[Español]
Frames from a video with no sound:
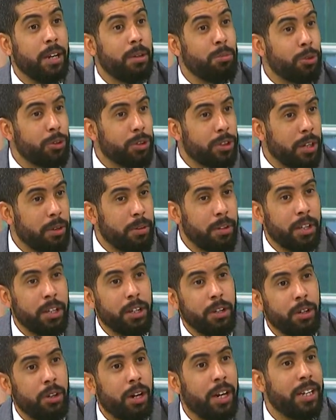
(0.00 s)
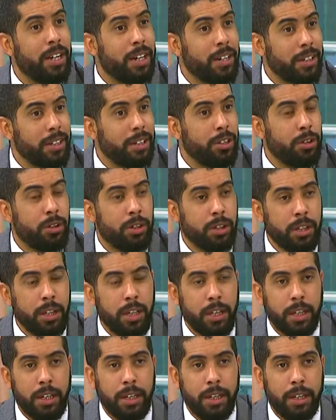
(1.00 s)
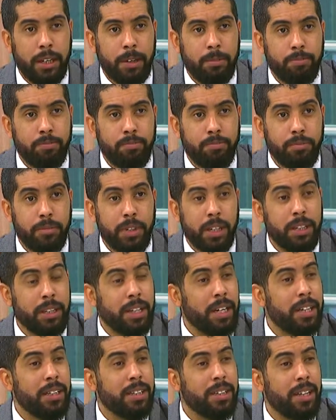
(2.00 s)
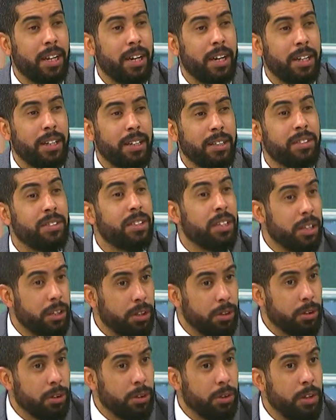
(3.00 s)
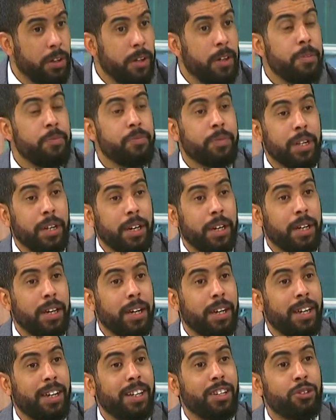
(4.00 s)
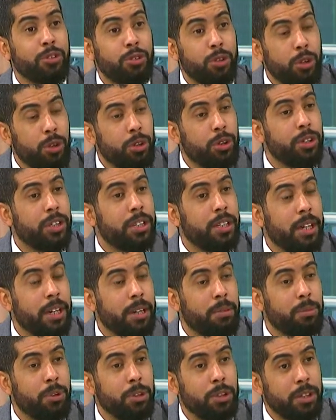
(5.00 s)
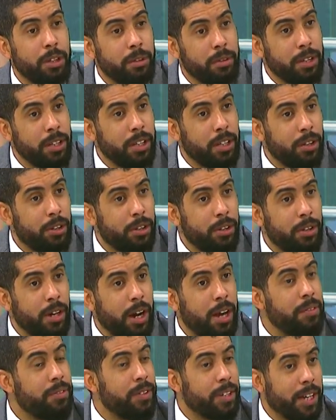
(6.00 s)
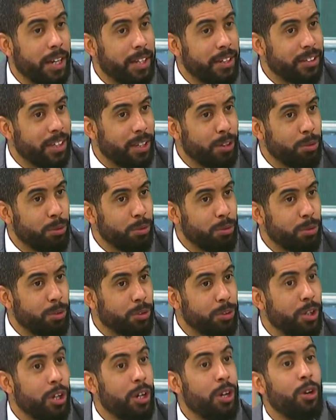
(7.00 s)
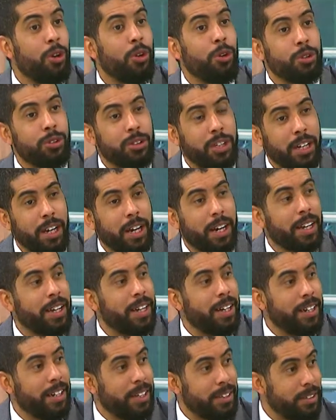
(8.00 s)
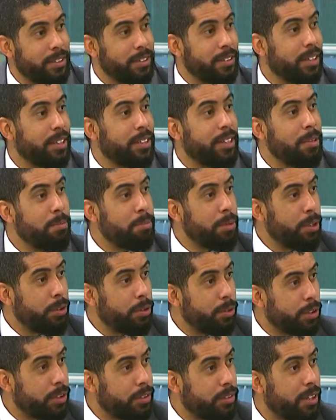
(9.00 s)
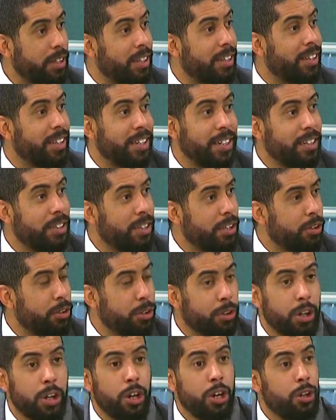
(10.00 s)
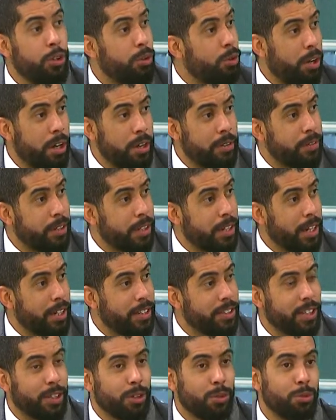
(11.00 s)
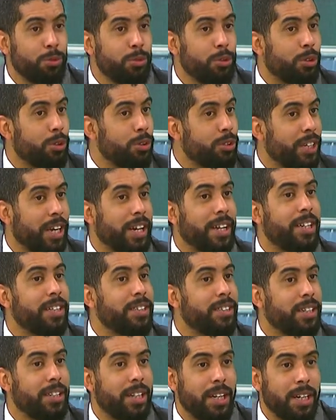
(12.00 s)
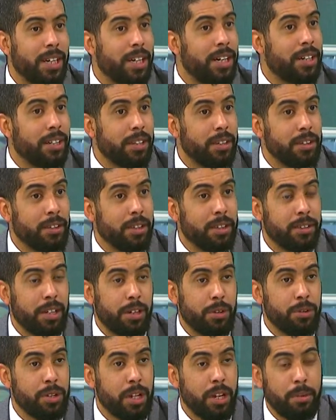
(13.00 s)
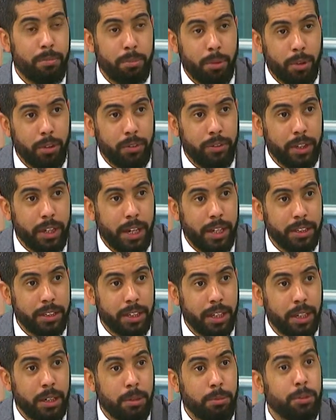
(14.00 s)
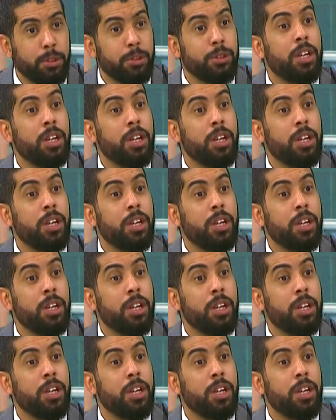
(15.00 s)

Montevideo hay alrededor eh, de 35. Eh, eh, solo en, Montevideo hay fiscales adjuntos, o sea que en las sesenta y pico de sedes del interior no hay fiscales adjuntos, o sea que esa tarea es desarrollada por los fiscales adscriptos